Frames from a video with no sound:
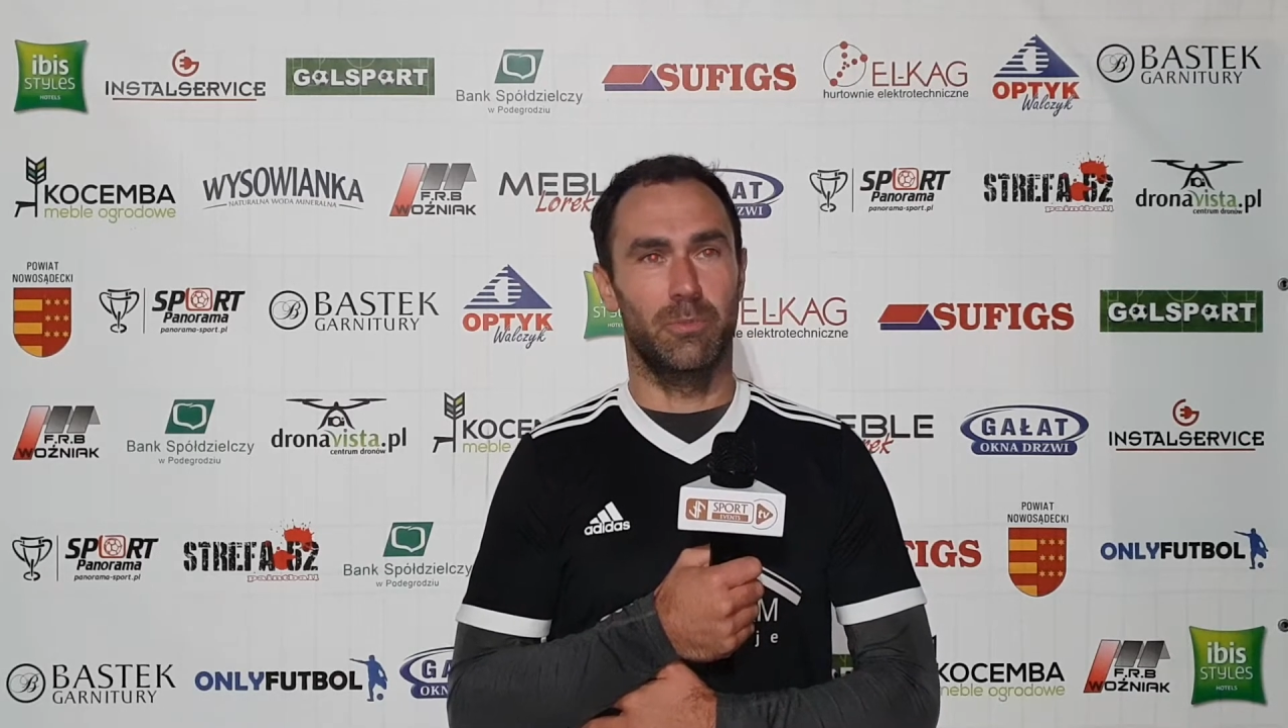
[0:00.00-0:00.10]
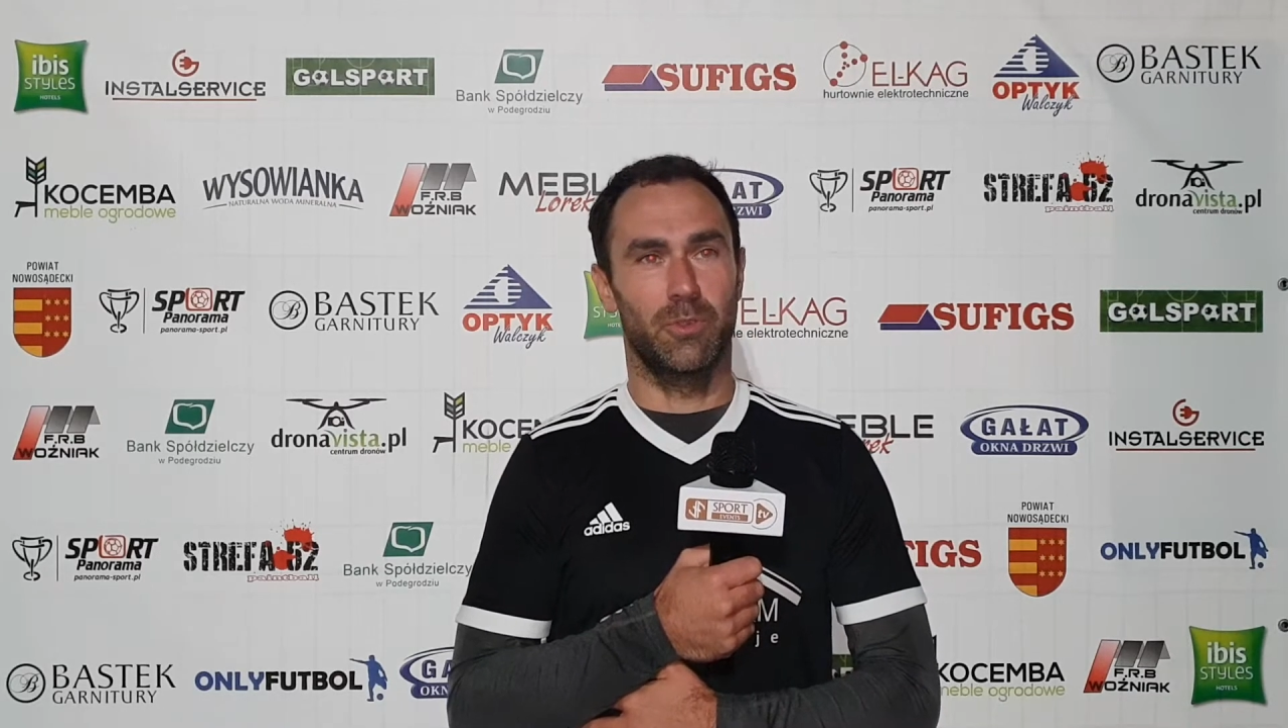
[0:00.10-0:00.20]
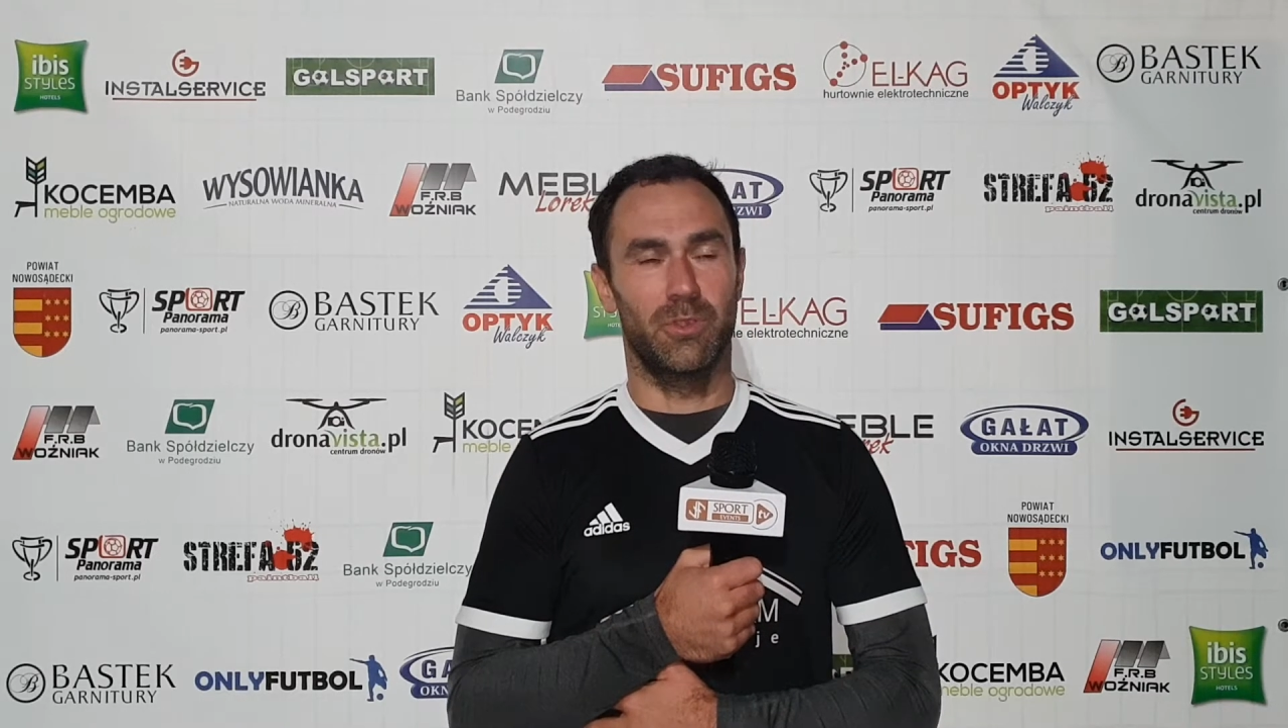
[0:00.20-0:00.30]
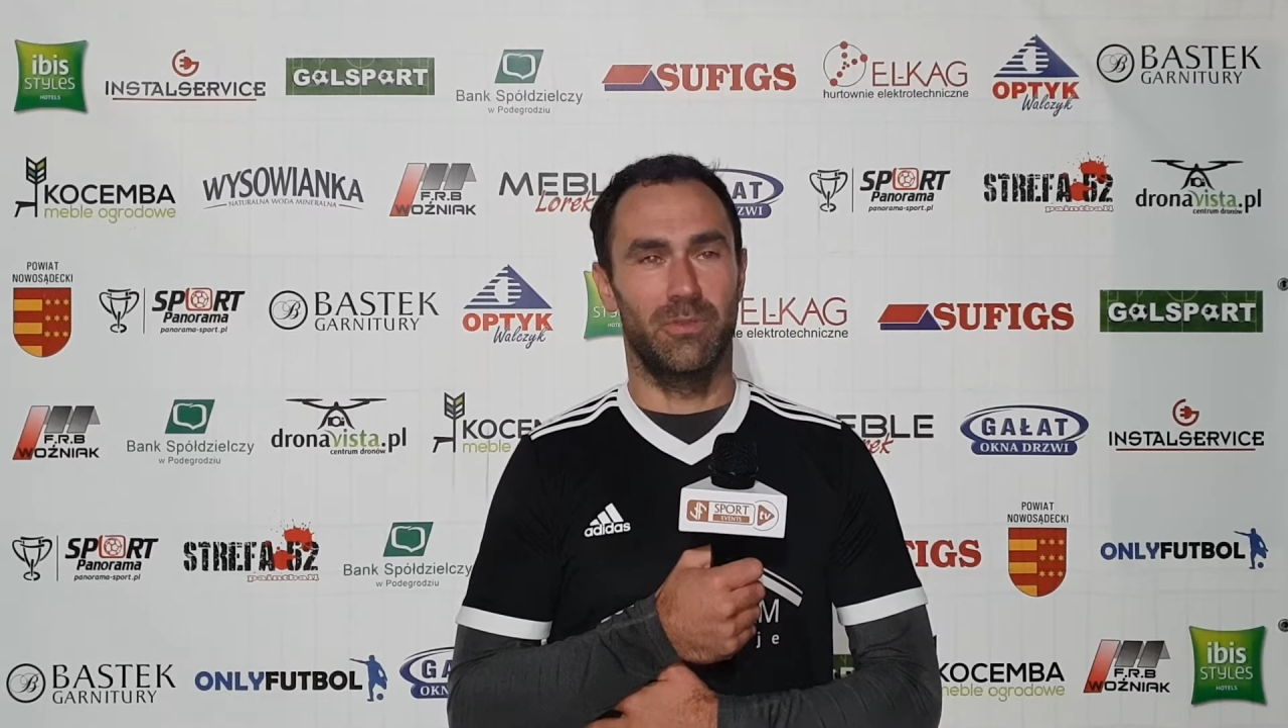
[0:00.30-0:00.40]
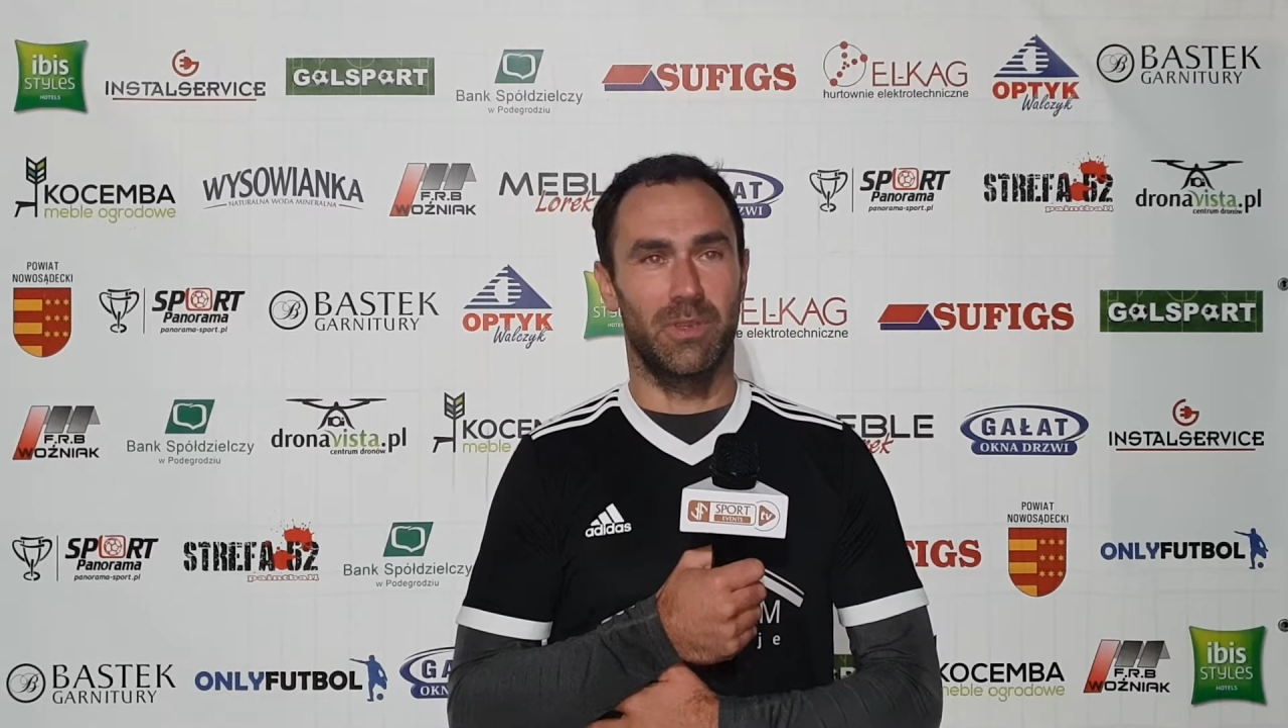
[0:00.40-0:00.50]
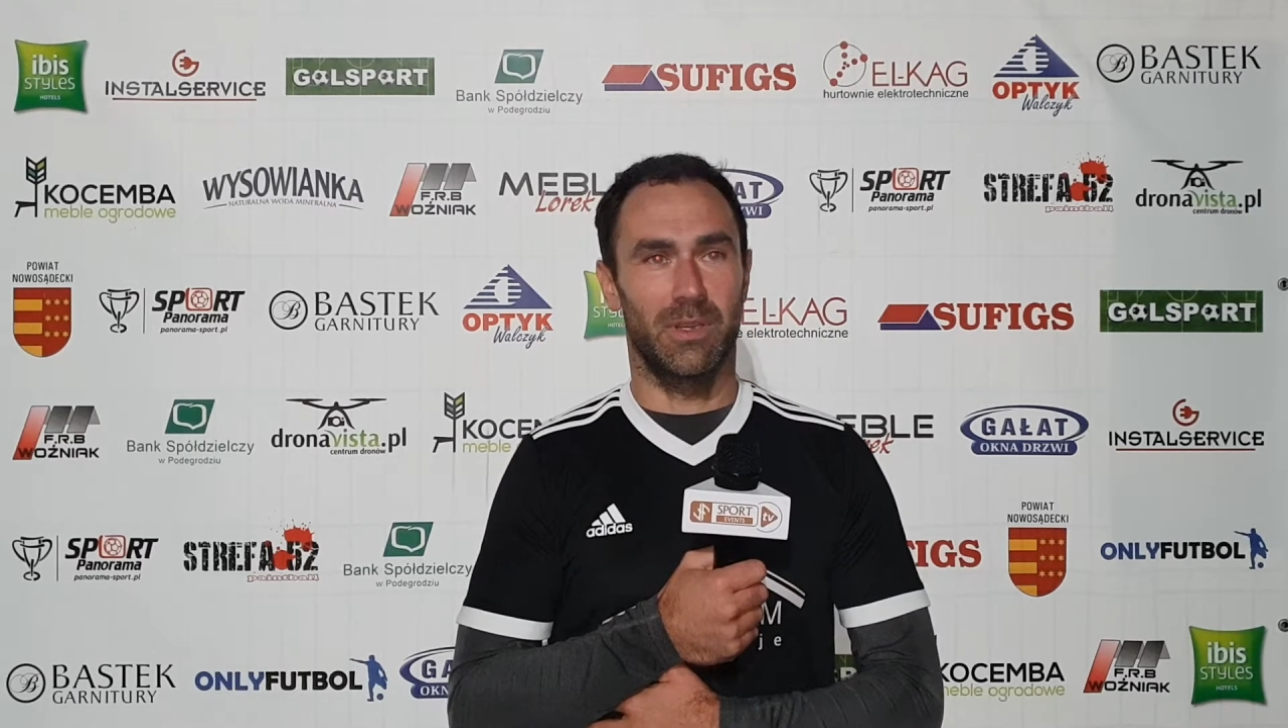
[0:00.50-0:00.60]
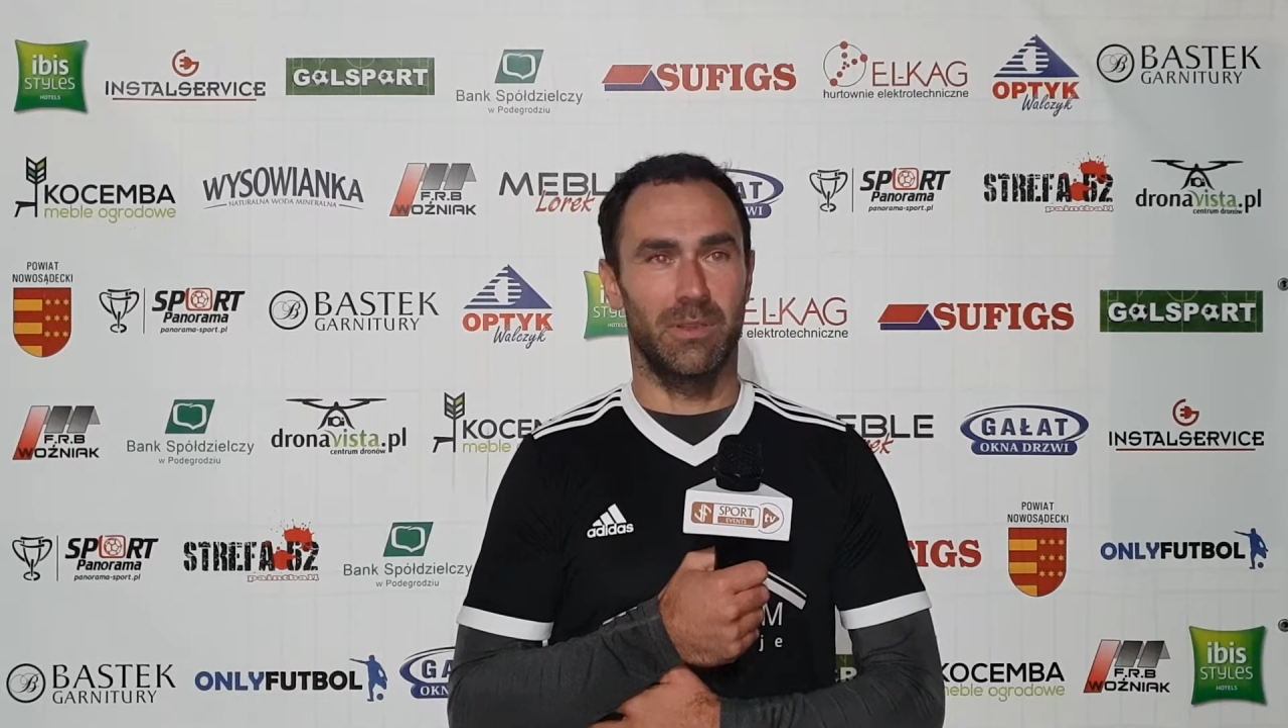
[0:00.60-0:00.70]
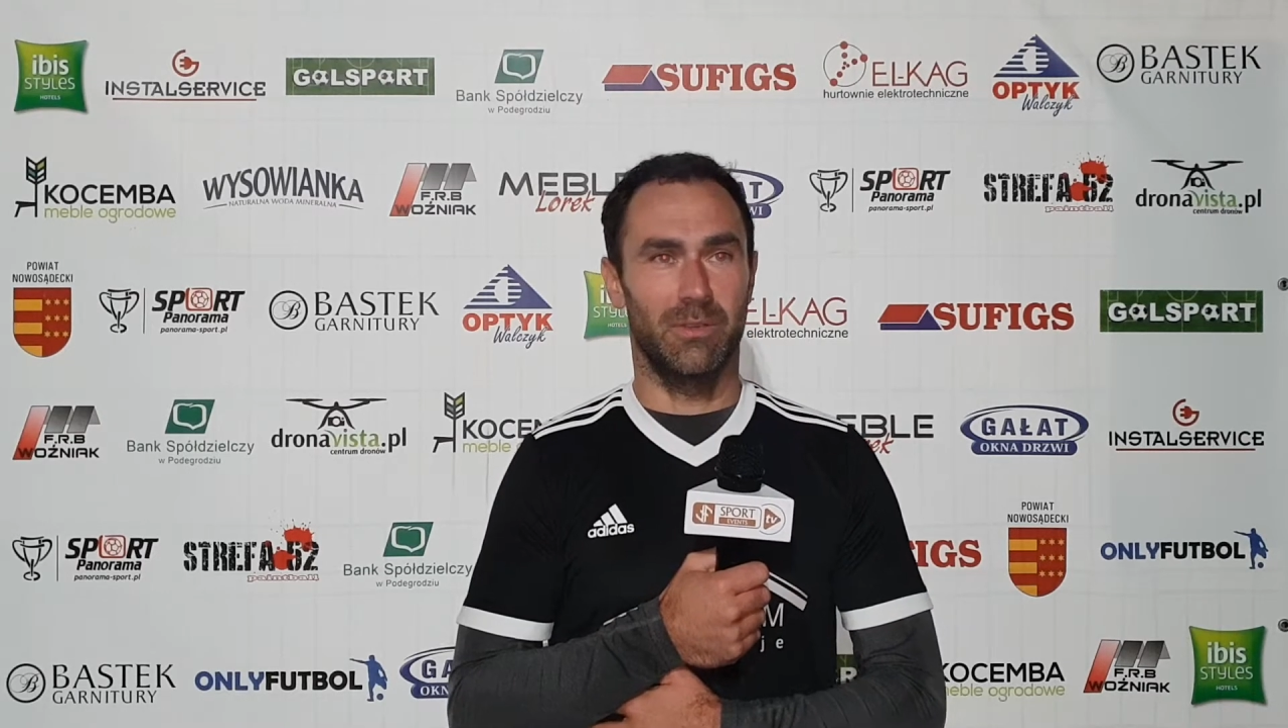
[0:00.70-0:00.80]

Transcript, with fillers: przeciwnika,